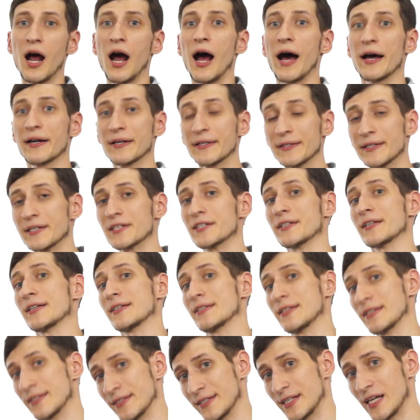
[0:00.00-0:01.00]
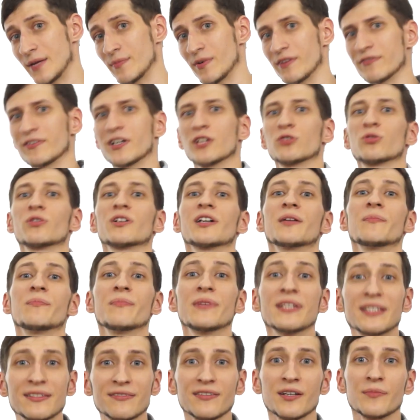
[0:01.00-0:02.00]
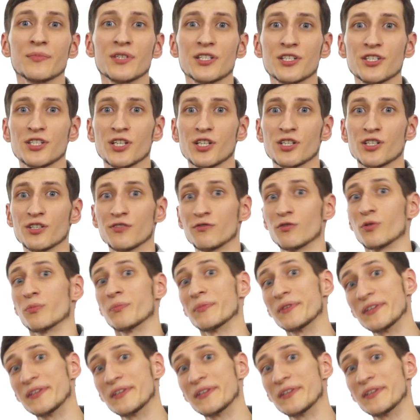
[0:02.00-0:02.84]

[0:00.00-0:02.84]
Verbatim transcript: а рыночная система, в которой мы с вами сейчас живем,